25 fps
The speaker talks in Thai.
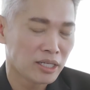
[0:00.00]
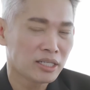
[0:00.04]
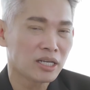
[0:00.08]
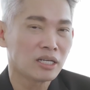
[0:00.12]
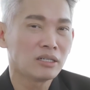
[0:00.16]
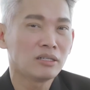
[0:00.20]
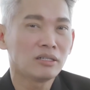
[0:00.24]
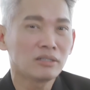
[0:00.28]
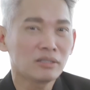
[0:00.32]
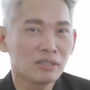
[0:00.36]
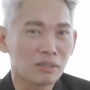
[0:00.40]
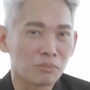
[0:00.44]
ที่ฉั
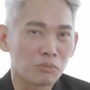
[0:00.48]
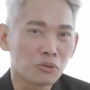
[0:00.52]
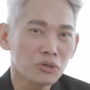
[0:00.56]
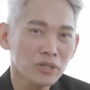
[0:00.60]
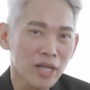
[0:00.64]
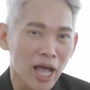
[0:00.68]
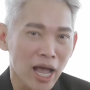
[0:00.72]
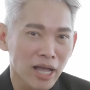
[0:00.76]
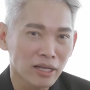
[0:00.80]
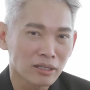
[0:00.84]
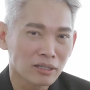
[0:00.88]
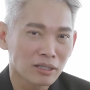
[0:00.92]
นนึกถึงผู้
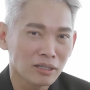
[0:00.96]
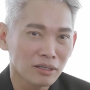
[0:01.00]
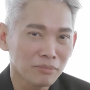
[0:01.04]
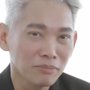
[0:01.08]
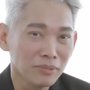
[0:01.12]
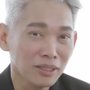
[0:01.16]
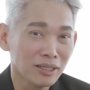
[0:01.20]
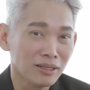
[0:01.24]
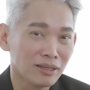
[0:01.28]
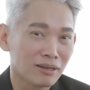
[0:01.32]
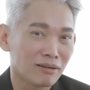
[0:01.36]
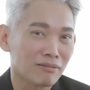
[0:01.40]
ชายที่
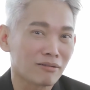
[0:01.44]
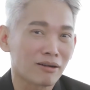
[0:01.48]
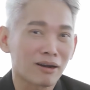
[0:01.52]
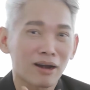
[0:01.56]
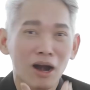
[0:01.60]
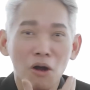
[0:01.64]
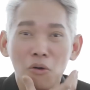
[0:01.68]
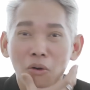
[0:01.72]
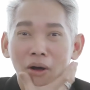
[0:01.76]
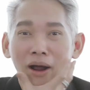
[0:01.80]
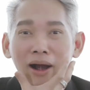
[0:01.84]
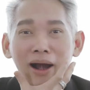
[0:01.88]
มี
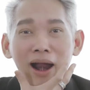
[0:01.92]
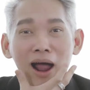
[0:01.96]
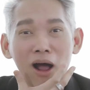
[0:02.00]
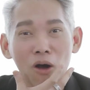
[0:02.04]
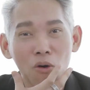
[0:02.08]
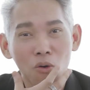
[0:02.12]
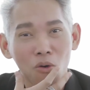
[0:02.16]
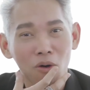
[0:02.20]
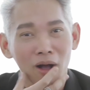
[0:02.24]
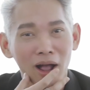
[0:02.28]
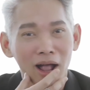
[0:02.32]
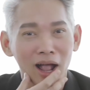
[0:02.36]
เค
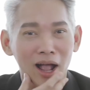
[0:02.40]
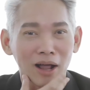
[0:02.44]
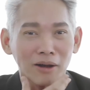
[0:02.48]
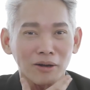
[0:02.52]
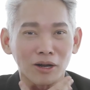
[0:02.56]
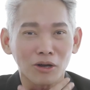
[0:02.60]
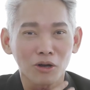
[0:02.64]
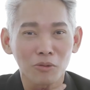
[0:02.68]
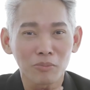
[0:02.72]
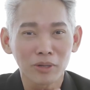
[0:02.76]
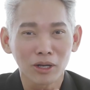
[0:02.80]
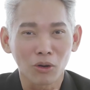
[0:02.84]
ราๆอะฮะ
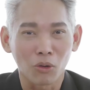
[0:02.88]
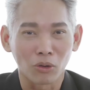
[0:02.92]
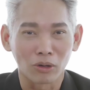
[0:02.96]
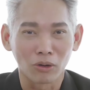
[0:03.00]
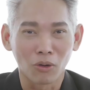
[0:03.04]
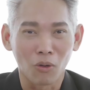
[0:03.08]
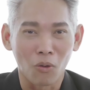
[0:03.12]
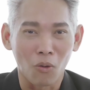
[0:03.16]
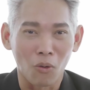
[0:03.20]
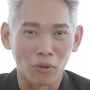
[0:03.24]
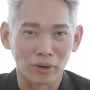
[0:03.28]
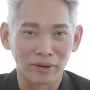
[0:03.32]
แล้วก็มีข
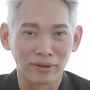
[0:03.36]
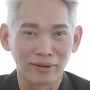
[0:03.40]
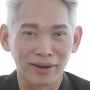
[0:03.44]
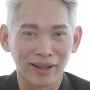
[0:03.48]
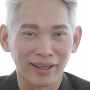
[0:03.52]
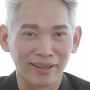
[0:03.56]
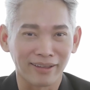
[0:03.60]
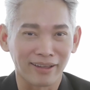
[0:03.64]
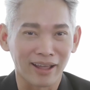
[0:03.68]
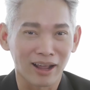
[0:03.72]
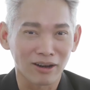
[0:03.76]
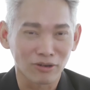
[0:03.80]
นอะ
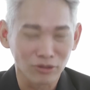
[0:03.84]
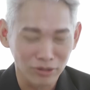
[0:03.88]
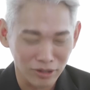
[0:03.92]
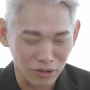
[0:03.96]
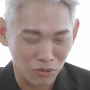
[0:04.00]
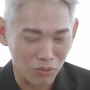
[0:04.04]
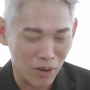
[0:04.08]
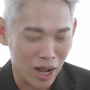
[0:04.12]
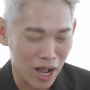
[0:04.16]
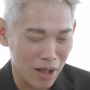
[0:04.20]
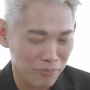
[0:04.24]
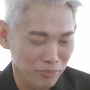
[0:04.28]
ไรอย่างเงี้ยรู้
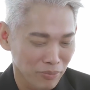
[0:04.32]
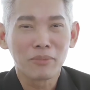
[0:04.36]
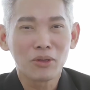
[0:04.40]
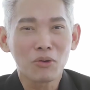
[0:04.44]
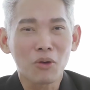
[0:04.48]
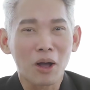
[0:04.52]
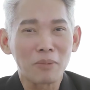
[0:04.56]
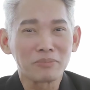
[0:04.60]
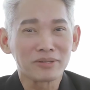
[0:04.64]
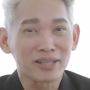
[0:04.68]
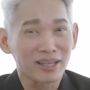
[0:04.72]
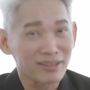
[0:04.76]
สึกว่ามี
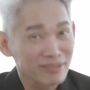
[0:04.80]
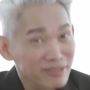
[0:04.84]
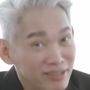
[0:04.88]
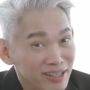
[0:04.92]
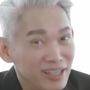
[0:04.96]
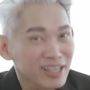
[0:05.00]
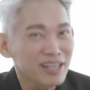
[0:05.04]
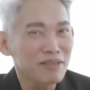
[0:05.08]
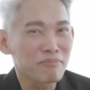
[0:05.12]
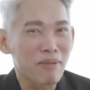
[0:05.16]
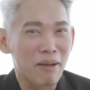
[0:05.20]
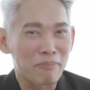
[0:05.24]
ความเซ็ก
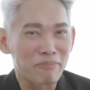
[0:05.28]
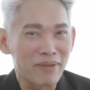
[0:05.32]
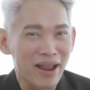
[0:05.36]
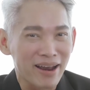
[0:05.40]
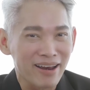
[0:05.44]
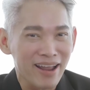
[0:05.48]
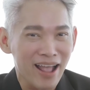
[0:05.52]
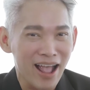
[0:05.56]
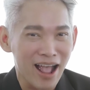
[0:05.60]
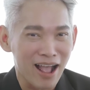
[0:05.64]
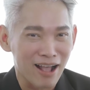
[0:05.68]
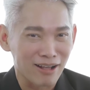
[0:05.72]
ซี่แบบนั้
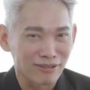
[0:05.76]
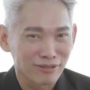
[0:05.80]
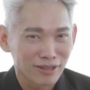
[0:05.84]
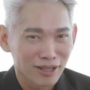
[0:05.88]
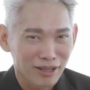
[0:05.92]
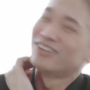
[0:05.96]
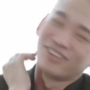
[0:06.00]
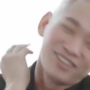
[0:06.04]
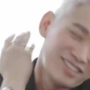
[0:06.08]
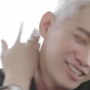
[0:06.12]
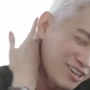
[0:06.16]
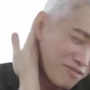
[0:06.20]
นนะฮะ
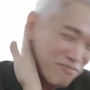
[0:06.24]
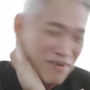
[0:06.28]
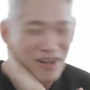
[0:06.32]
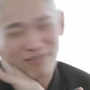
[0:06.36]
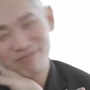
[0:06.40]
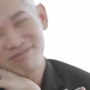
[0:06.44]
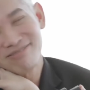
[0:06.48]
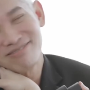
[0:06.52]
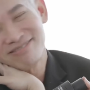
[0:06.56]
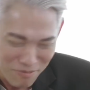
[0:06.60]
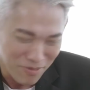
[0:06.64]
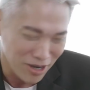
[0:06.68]
รู้สึกแบ
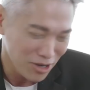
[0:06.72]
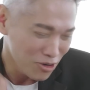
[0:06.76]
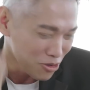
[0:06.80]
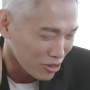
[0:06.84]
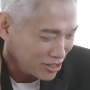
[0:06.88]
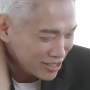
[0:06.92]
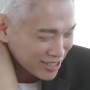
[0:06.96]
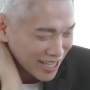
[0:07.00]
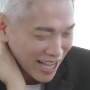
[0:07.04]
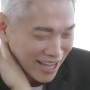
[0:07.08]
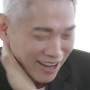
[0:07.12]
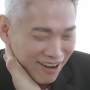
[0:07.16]
บเหมือนโด
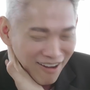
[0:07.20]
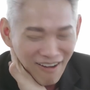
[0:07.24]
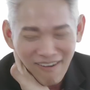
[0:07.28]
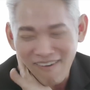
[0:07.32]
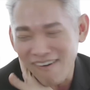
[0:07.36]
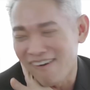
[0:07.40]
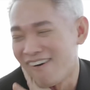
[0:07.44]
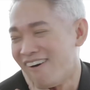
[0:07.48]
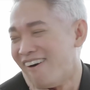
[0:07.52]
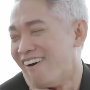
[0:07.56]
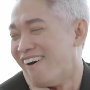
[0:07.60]
นไซคอ